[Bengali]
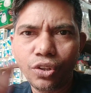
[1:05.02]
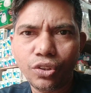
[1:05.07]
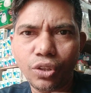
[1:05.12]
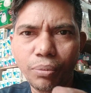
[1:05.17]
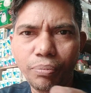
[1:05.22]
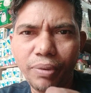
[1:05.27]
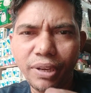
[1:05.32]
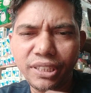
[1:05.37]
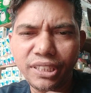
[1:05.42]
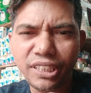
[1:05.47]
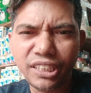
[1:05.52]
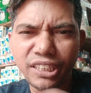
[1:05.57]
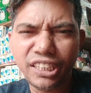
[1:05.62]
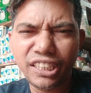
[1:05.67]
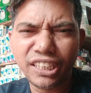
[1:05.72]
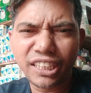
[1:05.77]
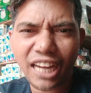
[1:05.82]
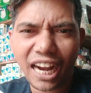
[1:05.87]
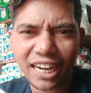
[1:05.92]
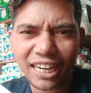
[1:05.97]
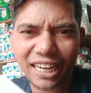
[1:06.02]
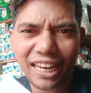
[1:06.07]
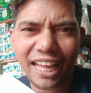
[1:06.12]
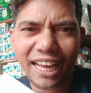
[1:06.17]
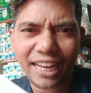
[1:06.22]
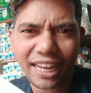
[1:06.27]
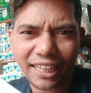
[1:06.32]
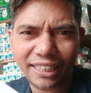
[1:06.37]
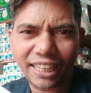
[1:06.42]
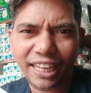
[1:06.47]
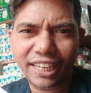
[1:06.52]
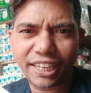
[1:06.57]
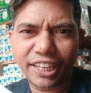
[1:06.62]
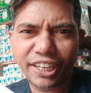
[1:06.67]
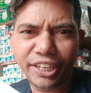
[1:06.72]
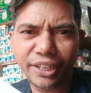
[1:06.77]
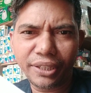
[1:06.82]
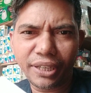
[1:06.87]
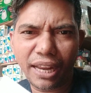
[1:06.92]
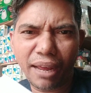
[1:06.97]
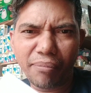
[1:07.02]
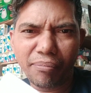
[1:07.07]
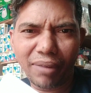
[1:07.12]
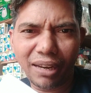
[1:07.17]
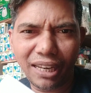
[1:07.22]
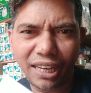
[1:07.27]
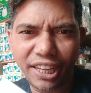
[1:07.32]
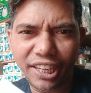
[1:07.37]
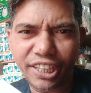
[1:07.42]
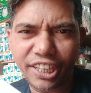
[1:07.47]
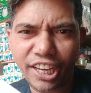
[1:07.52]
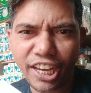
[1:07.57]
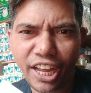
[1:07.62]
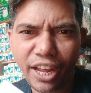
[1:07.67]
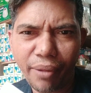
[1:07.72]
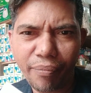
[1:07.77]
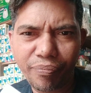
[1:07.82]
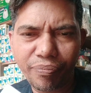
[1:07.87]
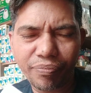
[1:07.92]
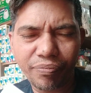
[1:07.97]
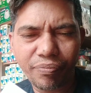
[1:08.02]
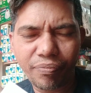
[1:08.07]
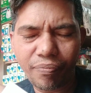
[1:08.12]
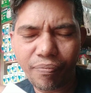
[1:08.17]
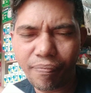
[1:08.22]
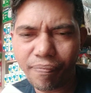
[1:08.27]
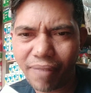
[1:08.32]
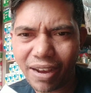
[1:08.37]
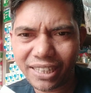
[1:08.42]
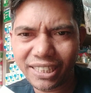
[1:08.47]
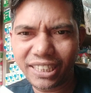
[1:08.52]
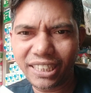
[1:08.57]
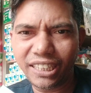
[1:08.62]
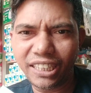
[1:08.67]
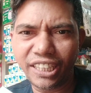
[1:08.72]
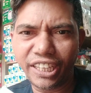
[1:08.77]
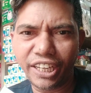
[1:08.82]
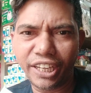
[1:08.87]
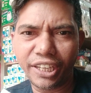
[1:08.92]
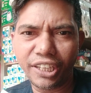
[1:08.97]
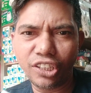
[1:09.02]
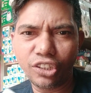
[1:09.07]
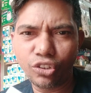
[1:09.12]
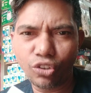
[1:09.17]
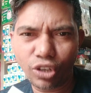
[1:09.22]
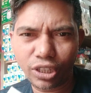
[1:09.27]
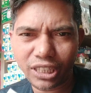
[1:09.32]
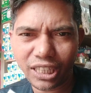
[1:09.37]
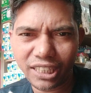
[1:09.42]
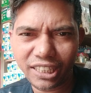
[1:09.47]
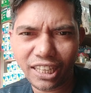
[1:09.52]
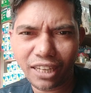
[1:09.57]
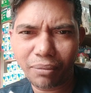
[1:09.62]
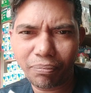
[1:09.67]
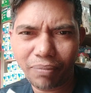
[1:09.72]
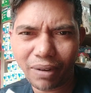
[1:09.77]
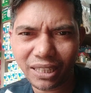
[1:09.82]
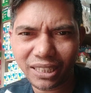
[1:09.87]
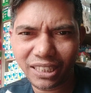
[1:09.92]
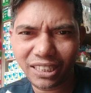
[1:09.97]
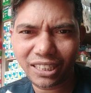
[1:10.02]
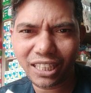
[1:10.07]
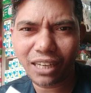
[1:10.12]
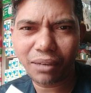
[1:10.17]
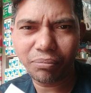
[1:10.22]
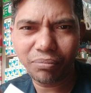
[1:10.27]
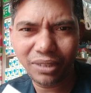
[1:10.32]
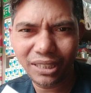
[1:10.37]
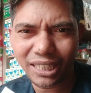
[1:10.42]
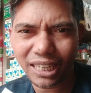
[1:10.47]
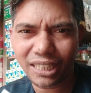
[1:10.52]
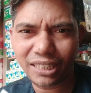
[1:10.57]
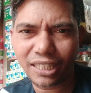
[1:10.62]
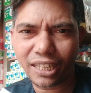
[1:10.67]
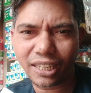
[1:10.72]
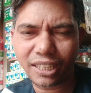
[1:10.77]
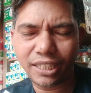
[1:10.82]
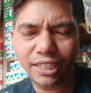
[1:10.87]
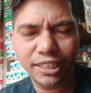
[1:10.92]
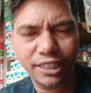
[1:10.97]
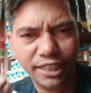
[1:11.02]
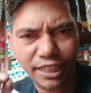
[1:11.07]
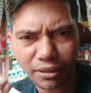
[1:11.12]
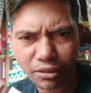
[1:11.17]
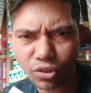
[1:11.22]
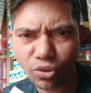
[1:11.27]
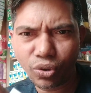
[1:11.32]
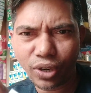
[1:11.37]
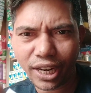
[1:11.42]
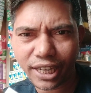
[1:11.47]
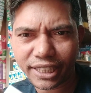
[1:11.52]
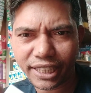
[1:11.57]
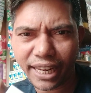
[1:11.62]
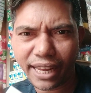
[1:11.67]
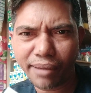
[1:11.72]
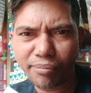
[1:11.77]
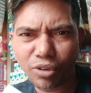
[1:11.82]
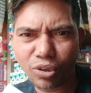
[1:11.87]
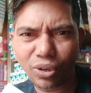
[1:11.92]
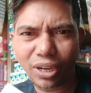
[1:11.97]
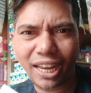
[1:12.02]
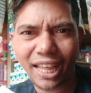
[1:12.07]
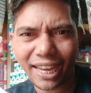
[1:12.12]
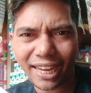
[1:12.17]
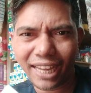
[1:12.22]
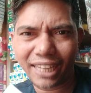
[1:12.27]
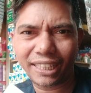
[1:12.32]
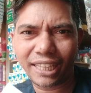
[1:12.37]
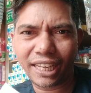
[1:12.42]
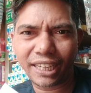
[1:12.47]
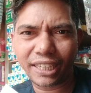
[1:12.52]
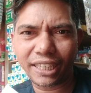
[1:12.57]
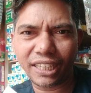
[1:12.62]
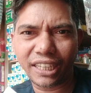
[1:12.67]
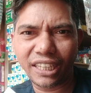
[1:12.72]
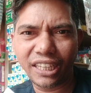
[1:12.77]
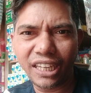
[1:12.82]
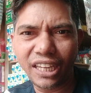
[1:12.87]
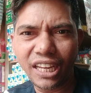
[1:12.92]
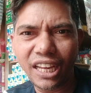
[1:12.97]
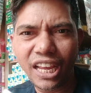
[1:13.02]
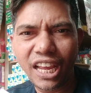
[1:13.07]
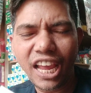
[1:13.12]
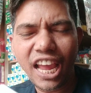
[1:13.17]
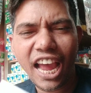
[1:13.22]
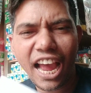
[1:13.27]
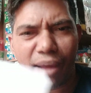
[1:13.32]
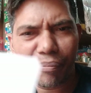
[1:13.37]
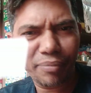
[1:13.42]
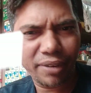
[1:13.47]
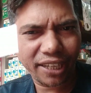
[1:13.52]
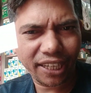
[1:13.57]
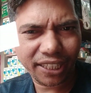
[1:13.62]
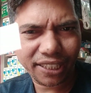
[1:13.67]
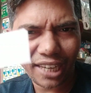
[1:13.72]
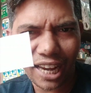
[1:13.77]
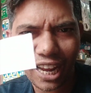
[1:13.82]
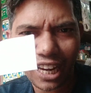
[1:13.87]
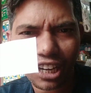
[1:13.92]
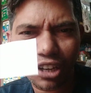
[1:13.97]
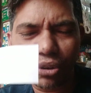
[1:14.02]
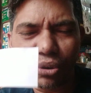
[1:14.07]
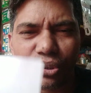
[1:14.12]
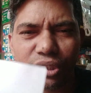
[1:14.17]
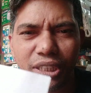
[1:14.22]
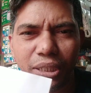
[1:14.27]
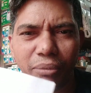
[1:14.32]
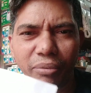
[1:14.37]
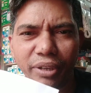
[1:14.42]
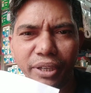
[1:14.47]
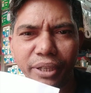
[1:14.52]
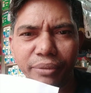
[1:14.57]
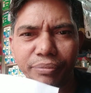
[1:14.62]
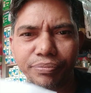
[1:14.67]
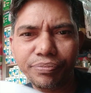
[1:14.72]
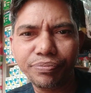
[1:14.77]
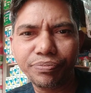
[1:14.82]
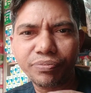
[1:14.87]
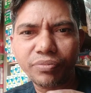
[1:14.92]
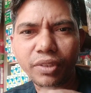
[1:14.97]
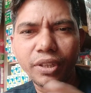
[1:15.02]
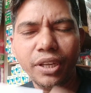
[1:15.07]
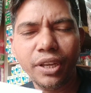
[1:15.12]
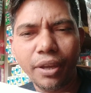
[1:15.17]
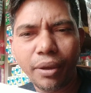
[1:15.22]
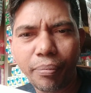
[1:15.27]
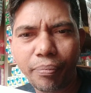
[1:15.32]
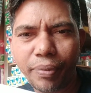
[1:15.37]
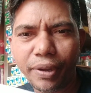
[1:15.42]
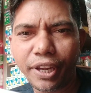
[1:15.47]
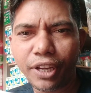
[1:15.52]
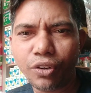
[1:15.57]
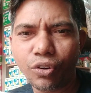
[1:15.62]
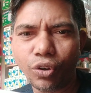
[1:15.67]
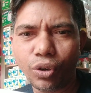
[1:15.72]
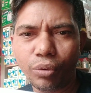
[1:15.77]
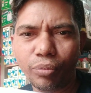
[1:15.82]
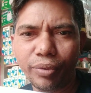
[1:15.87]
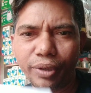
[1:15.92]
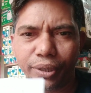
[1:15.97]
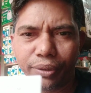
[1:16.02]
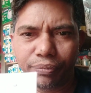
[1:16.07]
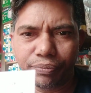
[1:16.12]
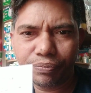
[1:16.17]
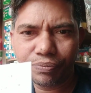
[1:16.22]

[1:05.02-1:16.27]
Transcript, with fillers: তো ভেজিটিন কার্ডে লেখা থাকে নাম্বার লেখা পাশে দিয়ে দশ হাজার পাঁচ হাজার বিশ হাজার যে কোনো একটা অ্যামাউন্ট লেখা থাকে আপনাকে টাকাও দিবে পে করবে